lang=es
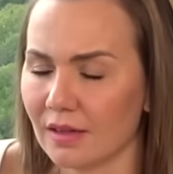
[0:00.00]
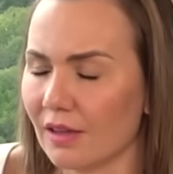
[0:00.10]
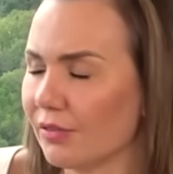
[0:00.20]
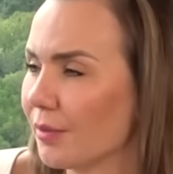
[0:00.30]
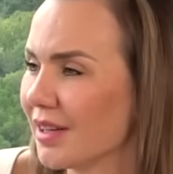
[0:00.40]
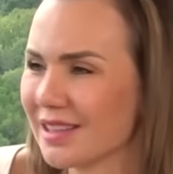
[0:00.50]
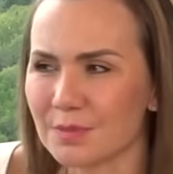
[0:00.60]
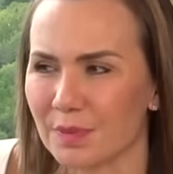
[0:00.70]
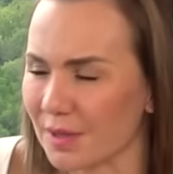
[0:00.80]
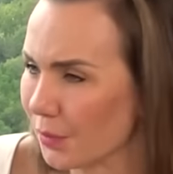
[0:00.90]
la familia
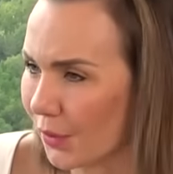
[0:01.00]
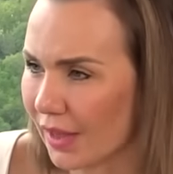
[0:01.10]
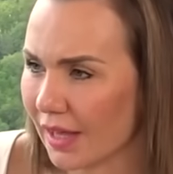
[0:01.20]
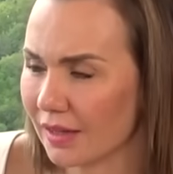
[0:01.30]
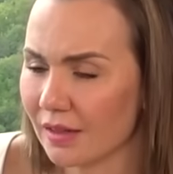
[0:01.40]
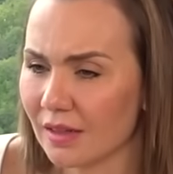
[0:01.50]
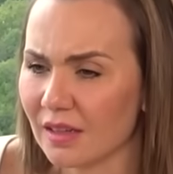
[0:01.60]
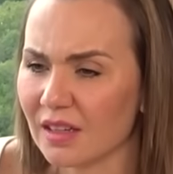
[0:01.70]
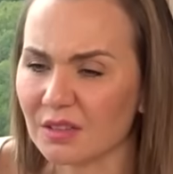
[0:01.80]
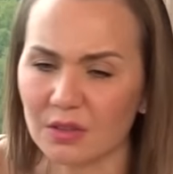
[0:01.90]
es primordial
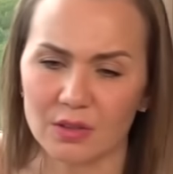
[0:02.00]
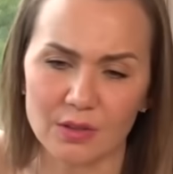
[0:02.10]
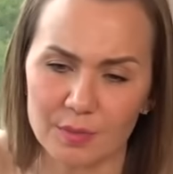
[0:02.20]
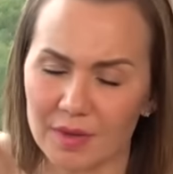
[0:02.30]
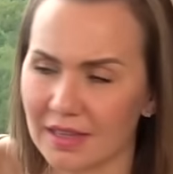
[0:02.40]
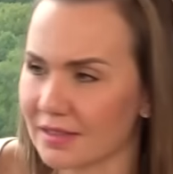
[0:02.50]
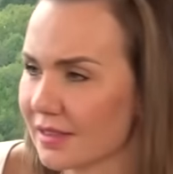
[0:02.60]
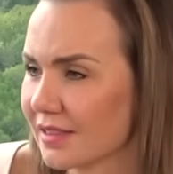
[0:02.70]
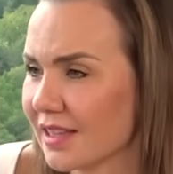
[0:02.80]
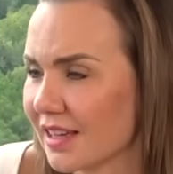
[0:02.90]
y todo lo
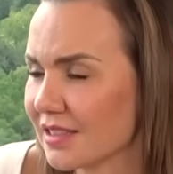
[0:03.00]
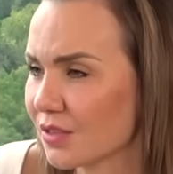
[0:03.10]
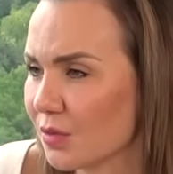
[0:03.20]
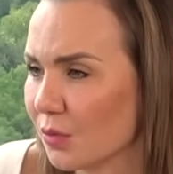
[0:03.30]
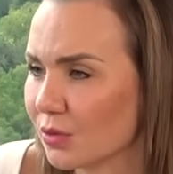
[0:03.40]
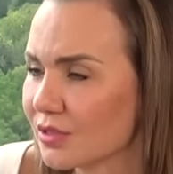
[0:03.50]
demás ya es como